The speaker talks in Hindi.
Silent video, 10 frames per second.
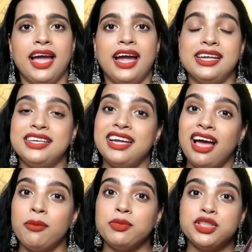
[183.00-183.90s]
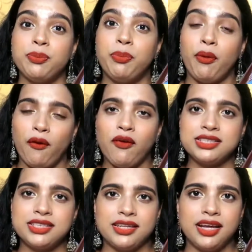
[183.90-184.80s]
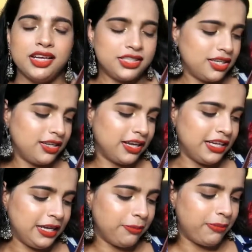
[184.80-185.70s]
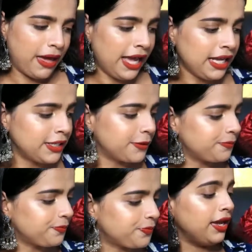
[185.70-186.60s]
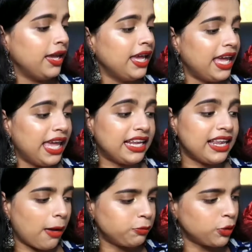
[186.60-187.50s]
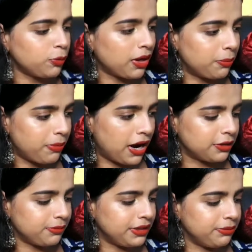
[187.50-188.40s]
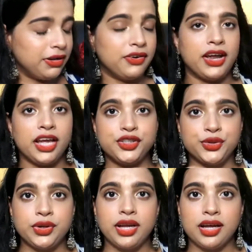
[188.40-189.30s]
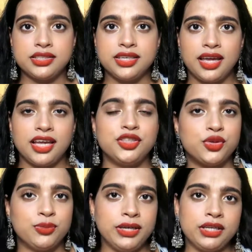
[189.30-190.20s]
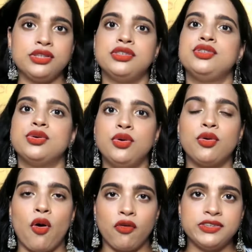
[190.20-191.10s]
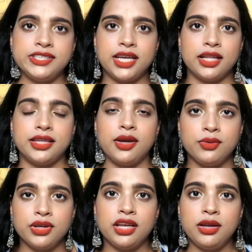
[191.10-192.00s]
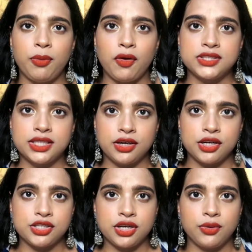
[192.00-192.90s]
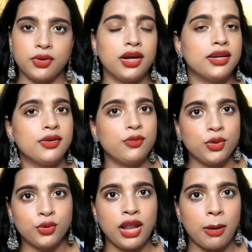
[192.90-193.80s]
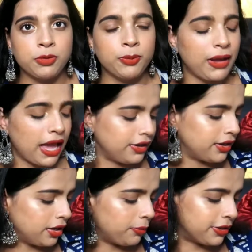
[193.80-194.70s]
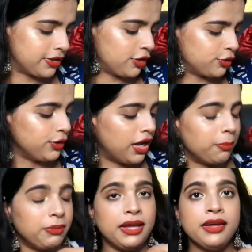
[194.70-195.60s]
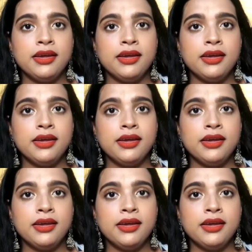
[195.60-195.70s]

एंड या yeah, मुझे बहुत ज़्यादा अच्छा लगा ये बैग एक, लैपटॉप कंपार्टमेंट मिल रहा है जो कि अच्छा है जो भी जो लोग ऑफिस जाते हैं उनके लिए बहुत ज़्यादा अच्छा होगा उनको लैपटॉप कैरी करना पड़ता है तो यहाँ पे